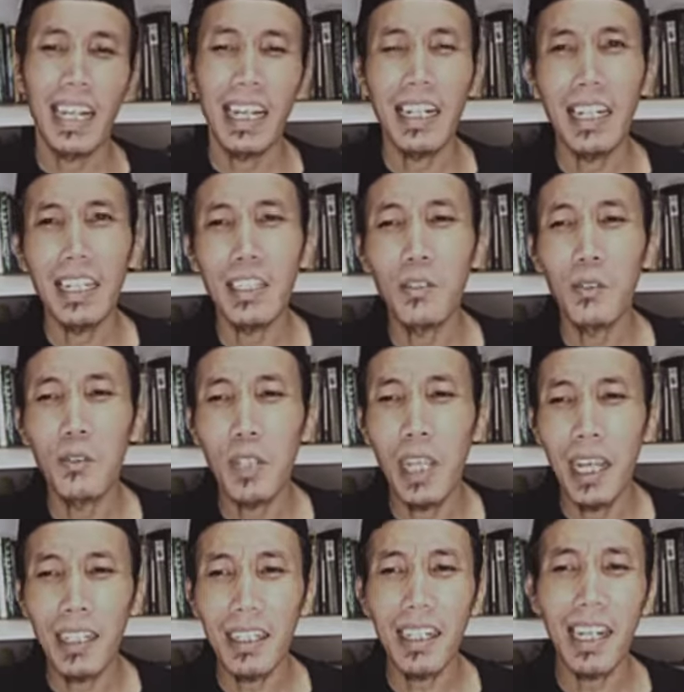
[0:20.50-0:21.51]
Karena itu
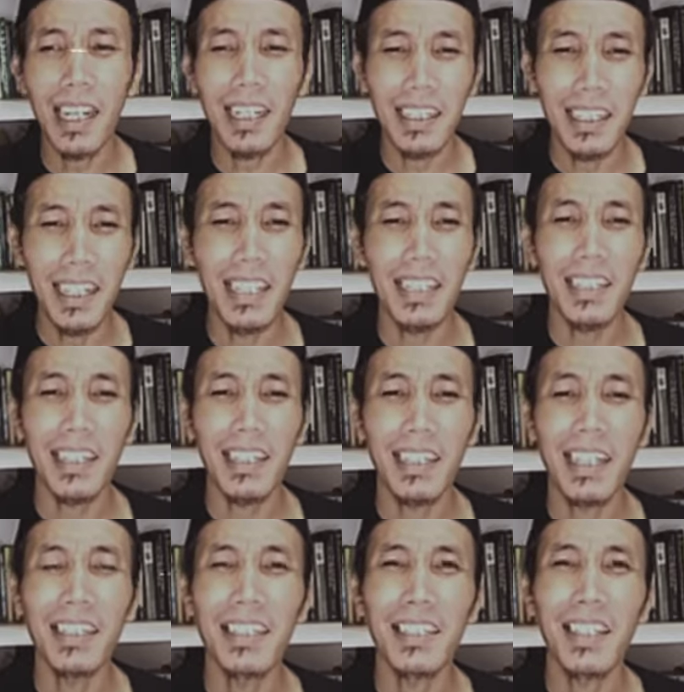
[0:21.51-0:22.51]
sangatlah tidak
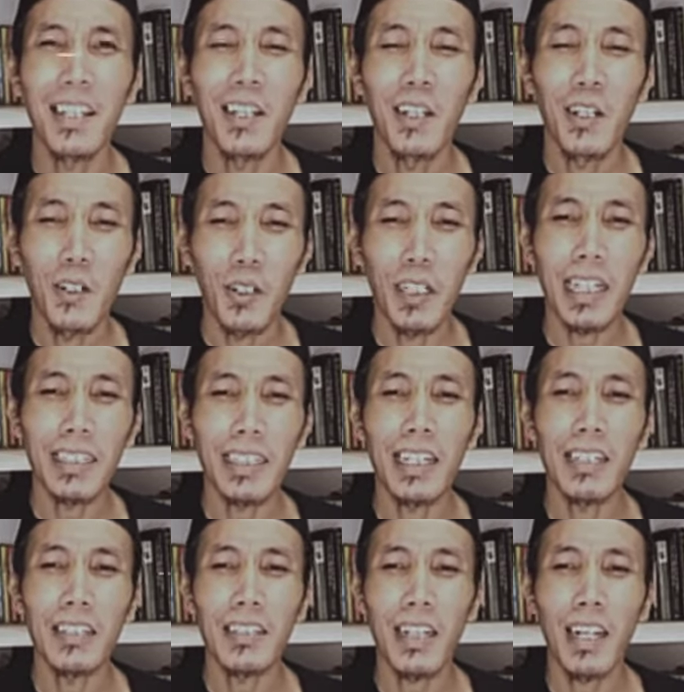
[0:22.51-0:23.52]
cerdas orang
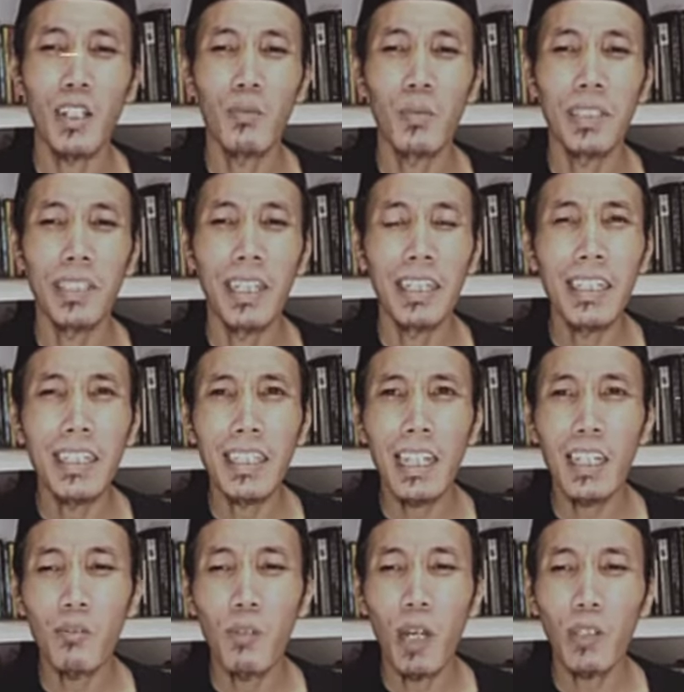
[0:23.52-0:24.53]
yang selalu
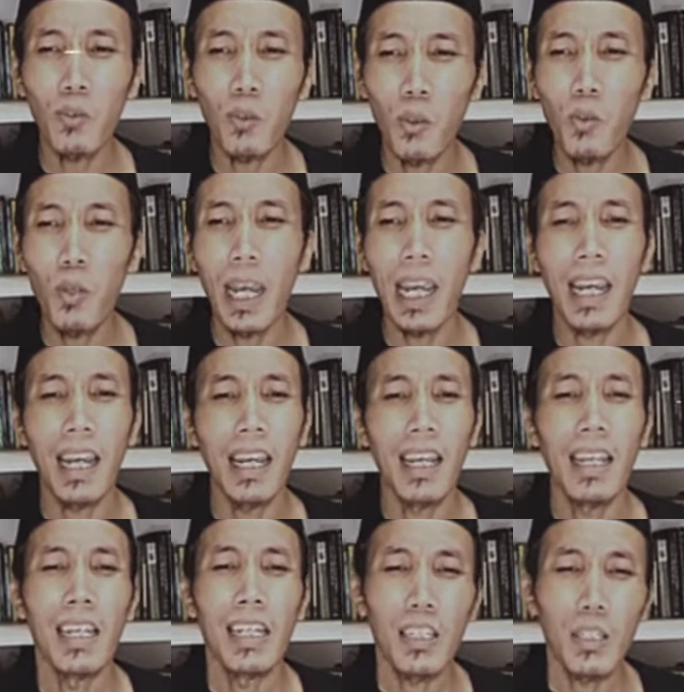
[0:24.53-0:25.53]
menjadikan waktu luang
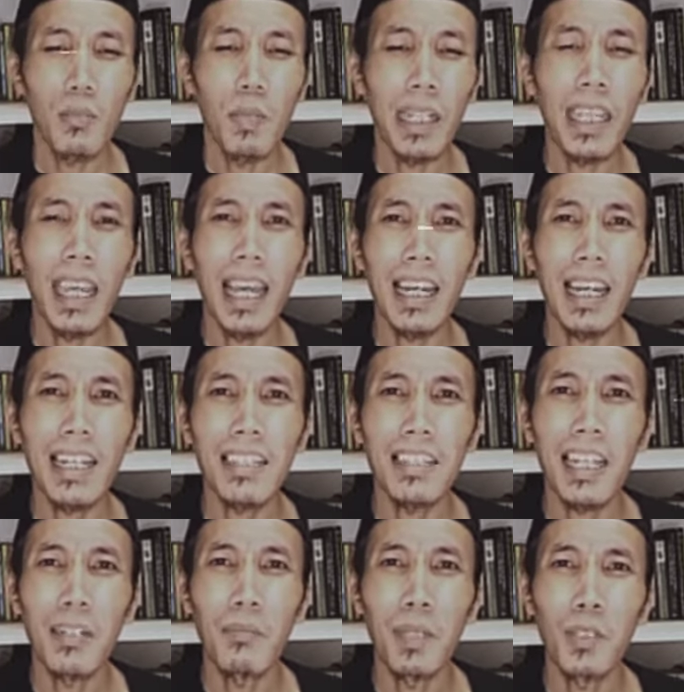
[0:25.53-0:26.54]
sebagai
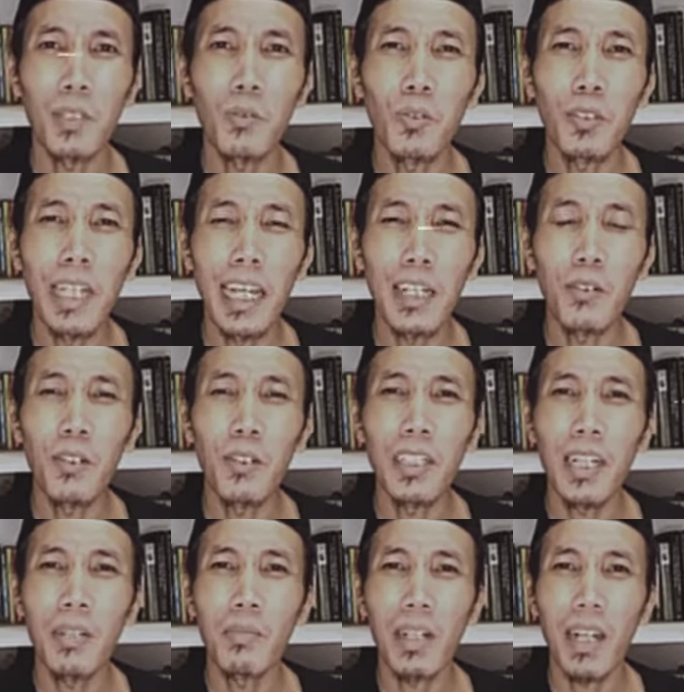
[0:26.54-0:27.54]
alasan
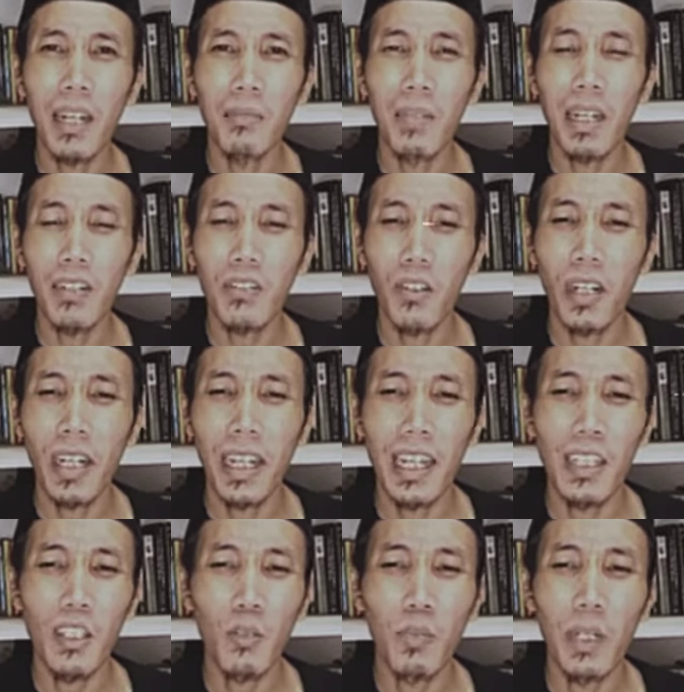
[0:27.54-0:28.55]
menunda-nunda beramal soleh
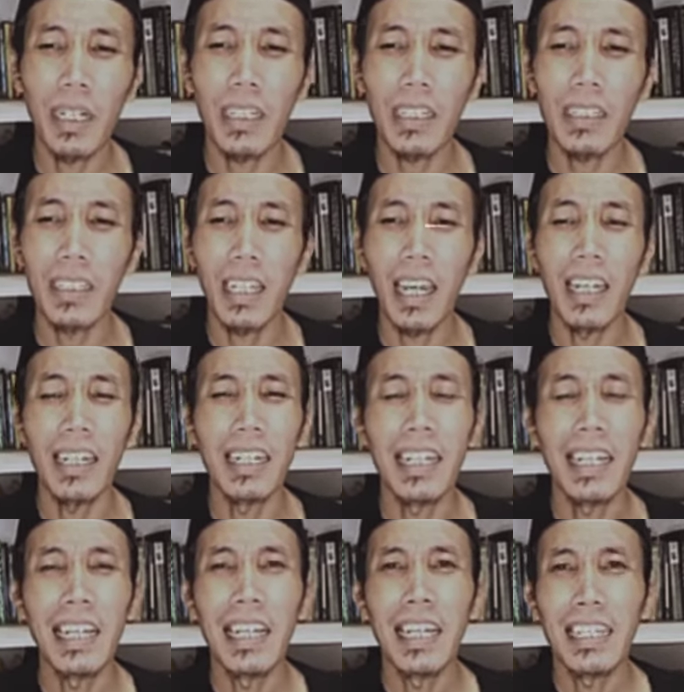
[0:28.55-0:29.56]
atau
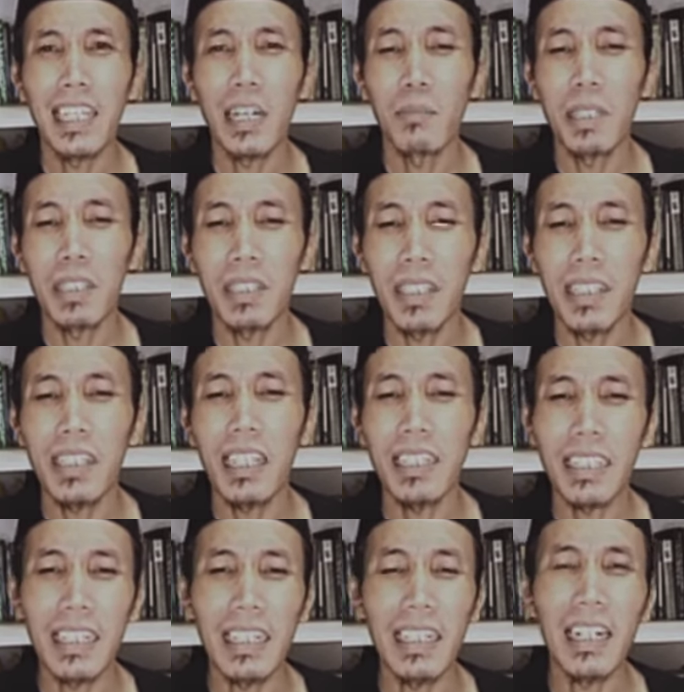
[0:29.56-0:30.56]
pekerjaan yang mestinya
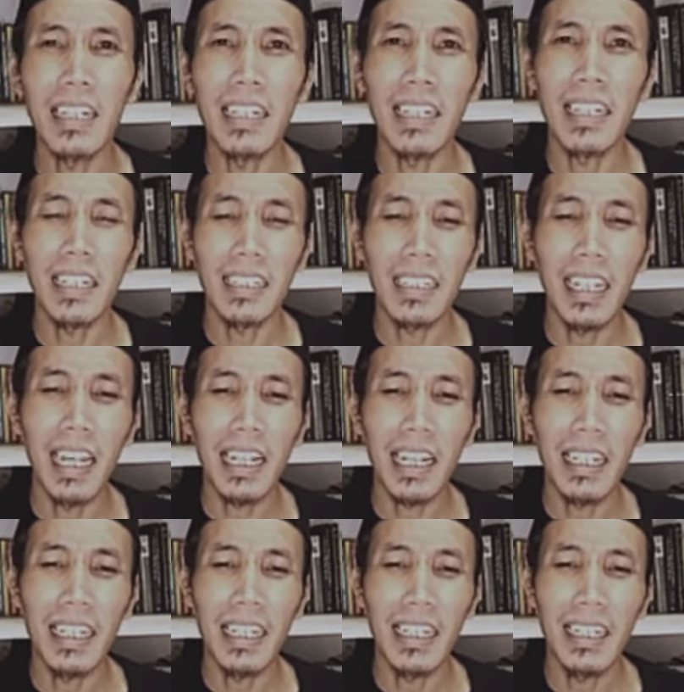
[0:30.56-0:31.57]
segera
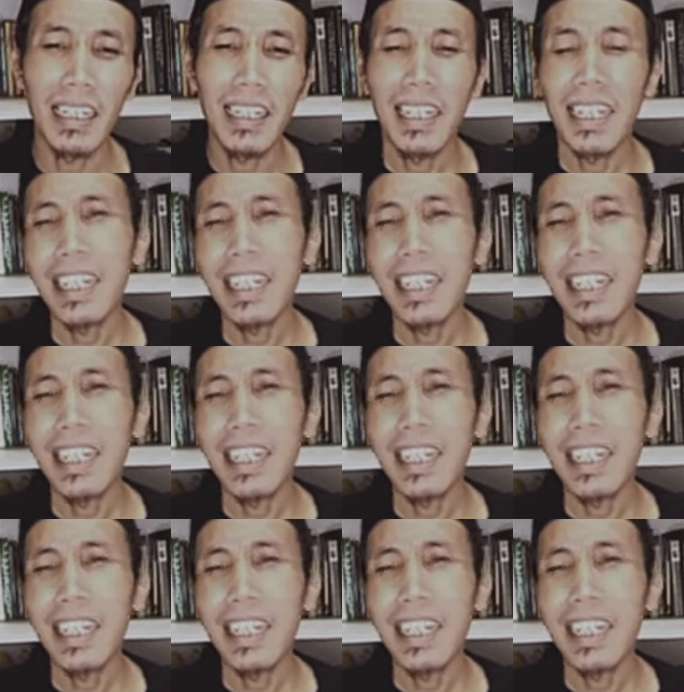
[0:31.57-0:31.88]
dikerjakan.